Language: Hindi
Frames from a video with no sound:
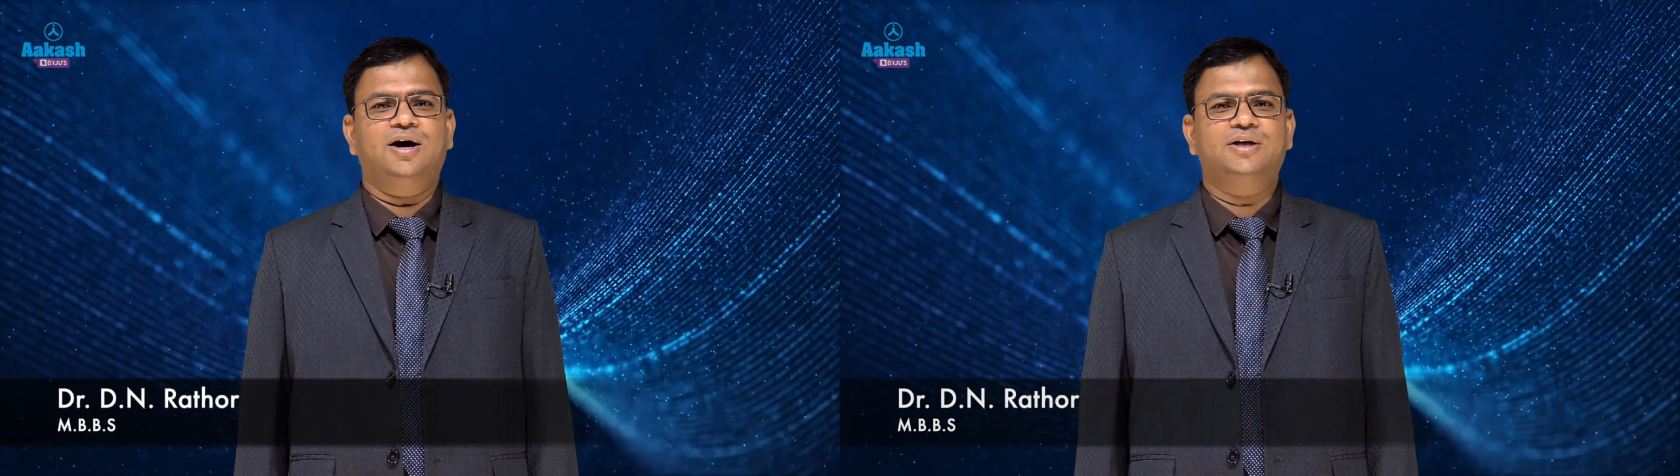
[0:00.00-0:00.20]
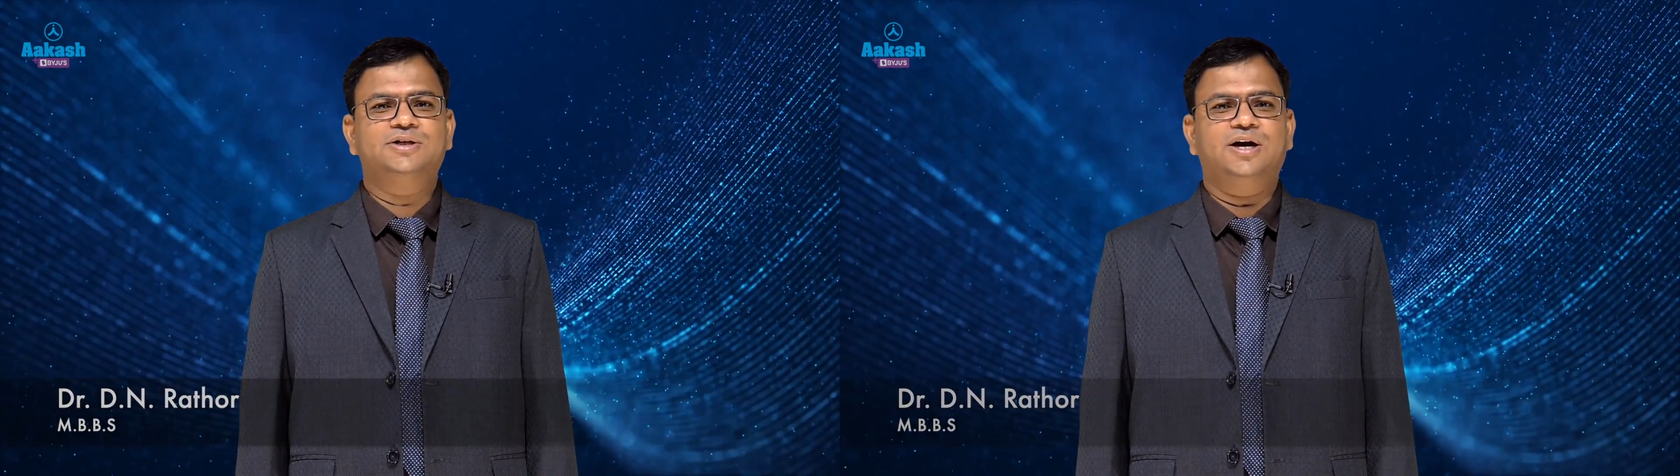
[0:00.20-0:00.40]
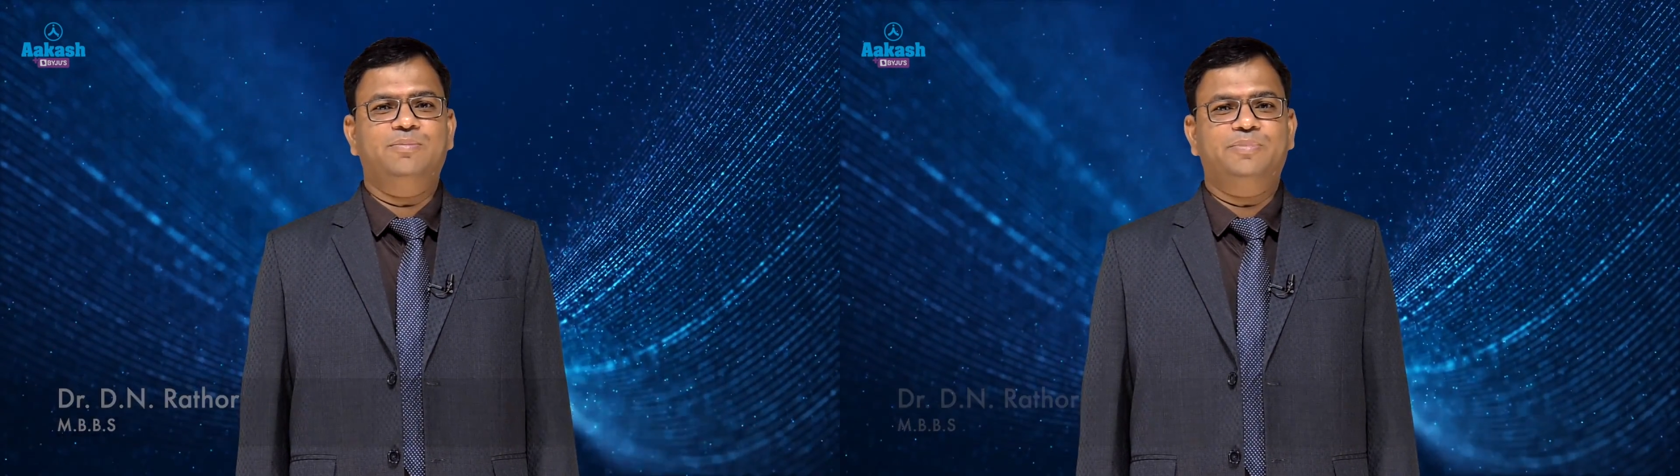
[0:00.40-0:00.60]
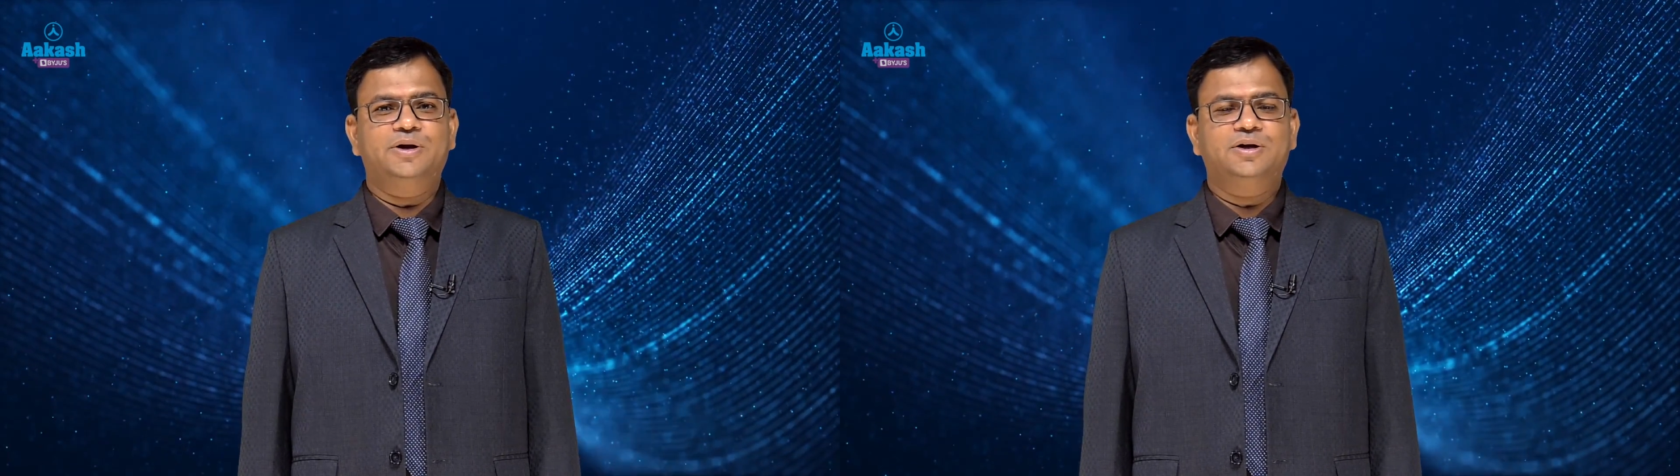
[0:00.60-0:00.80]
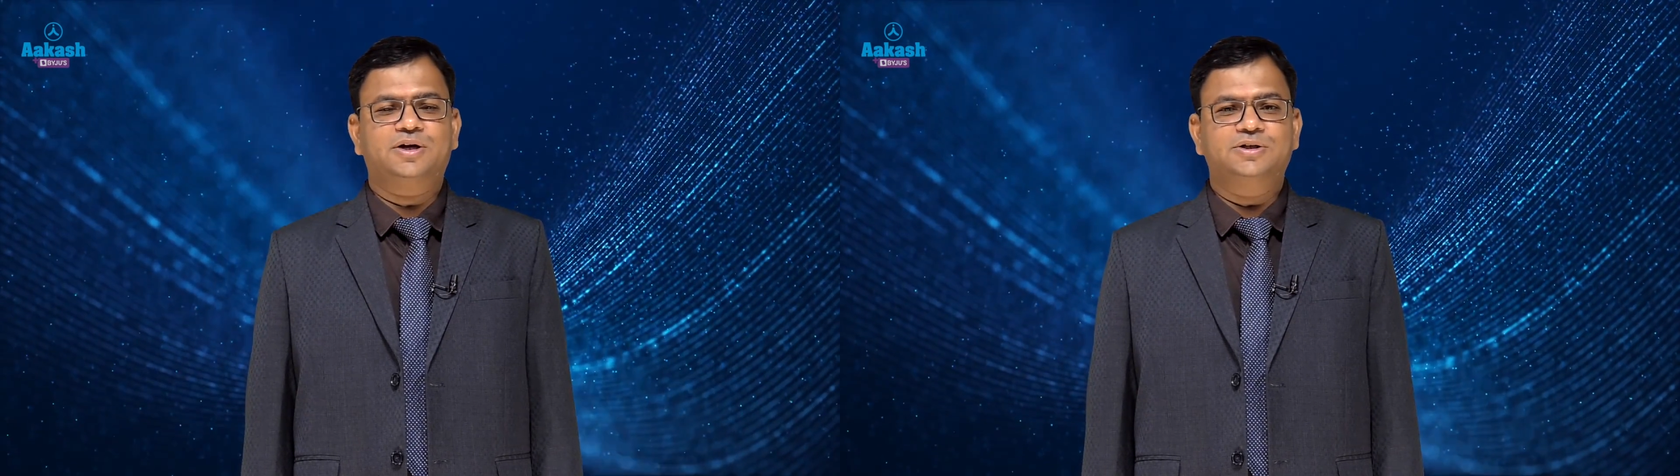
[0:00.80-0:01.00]
आज यहाँ
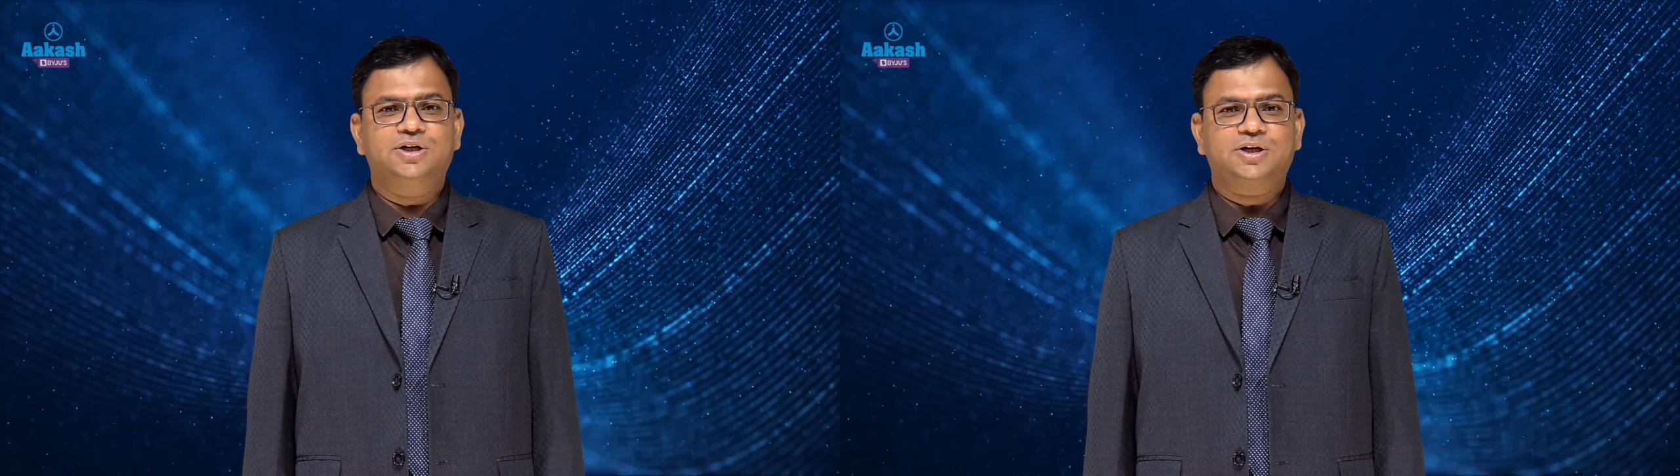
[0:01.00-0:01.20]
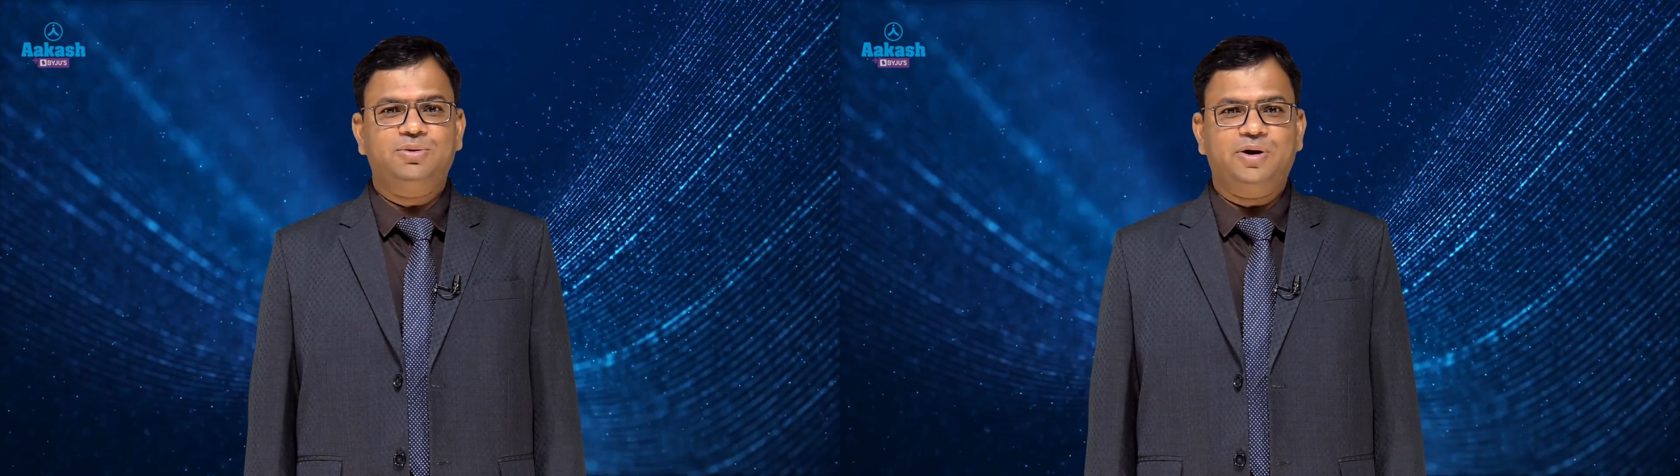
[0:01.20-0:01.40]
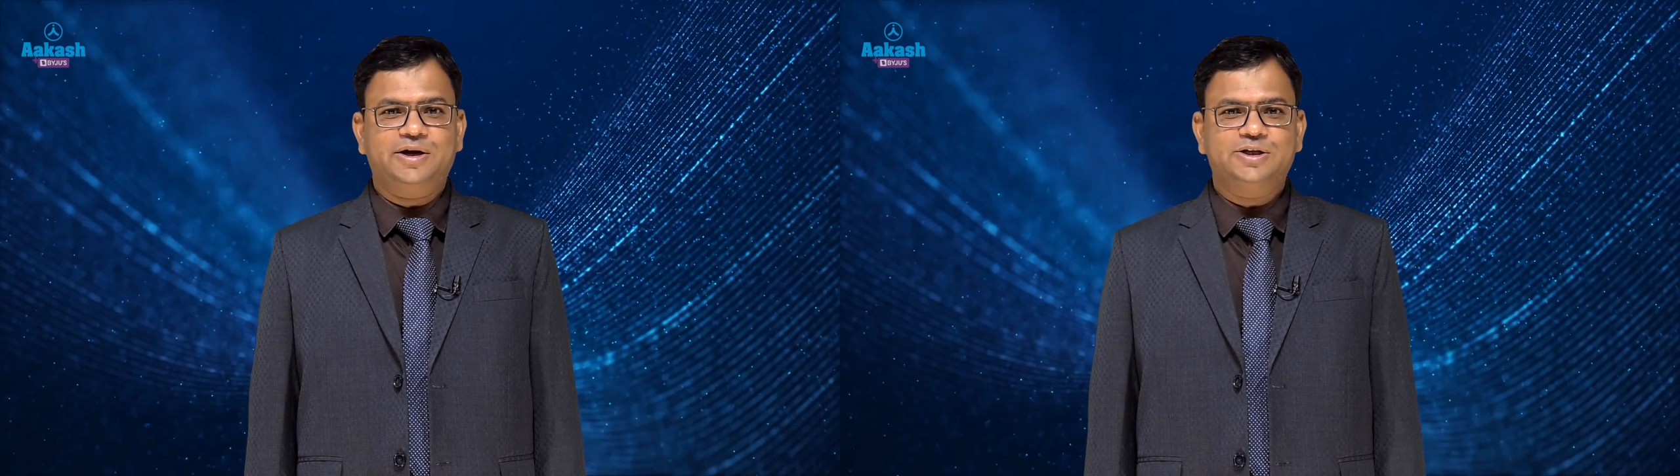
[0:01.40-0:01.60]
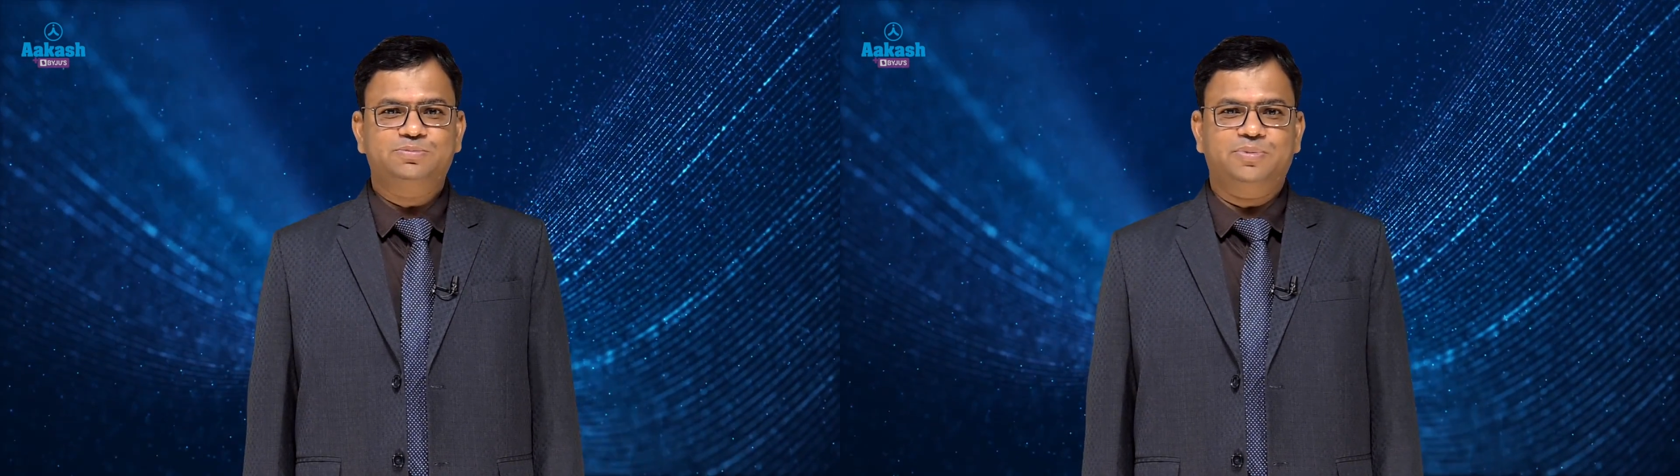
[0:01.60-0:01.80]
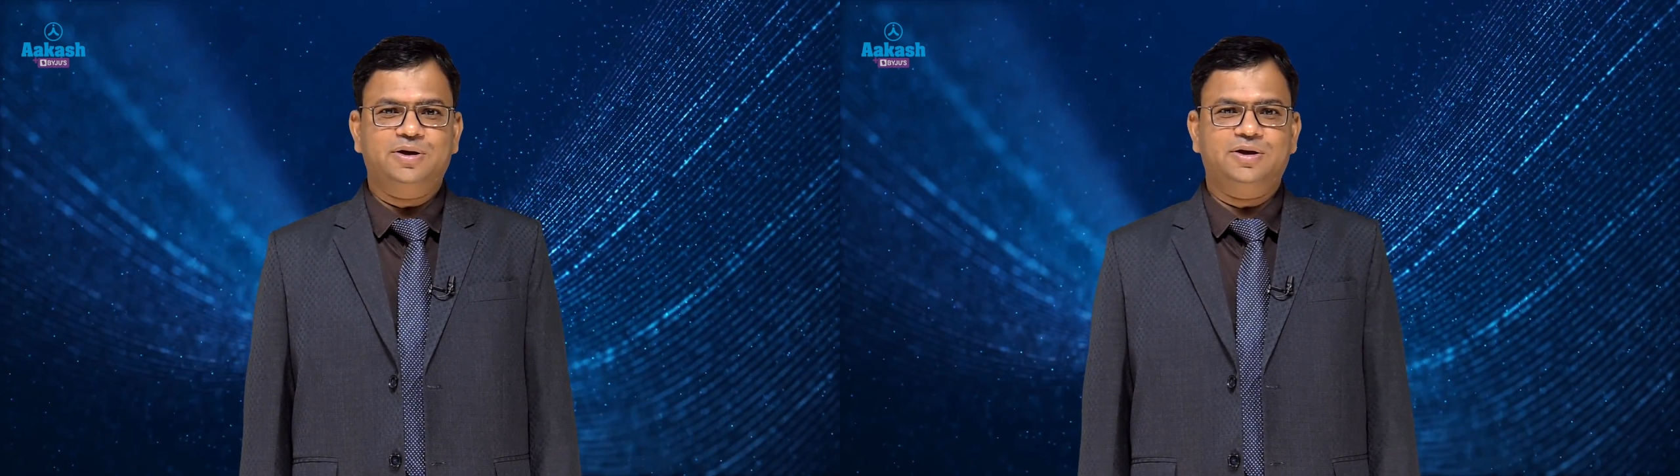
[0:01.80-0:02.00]
अपन कंजक्टिवाइटिस
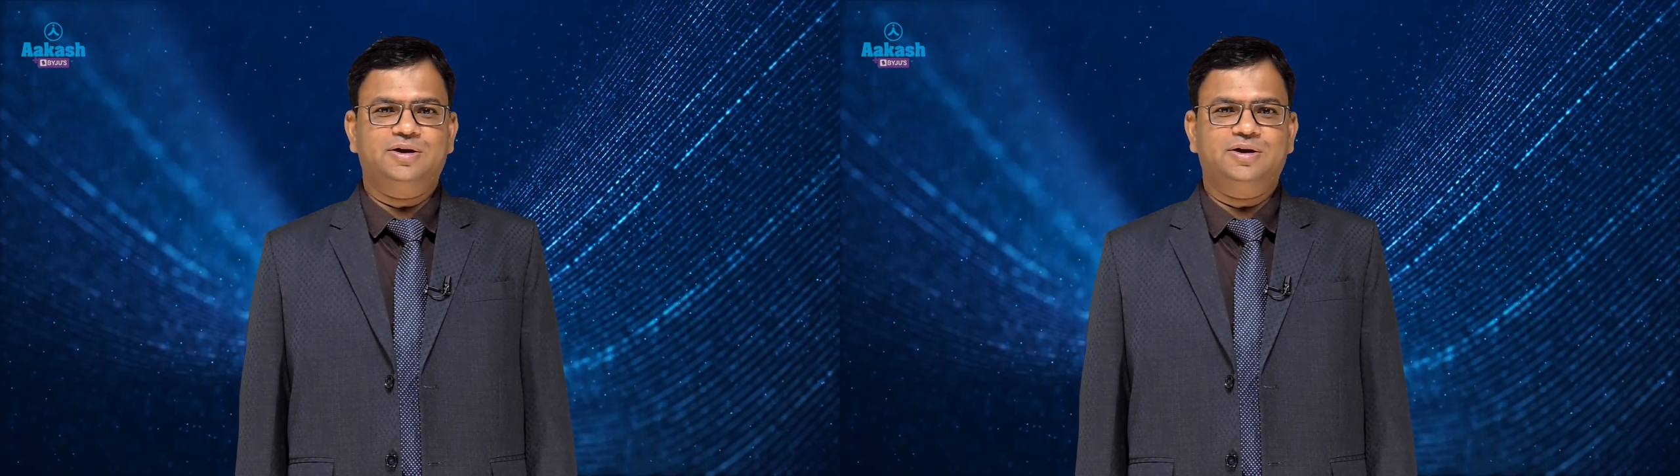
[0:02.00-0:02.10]
पे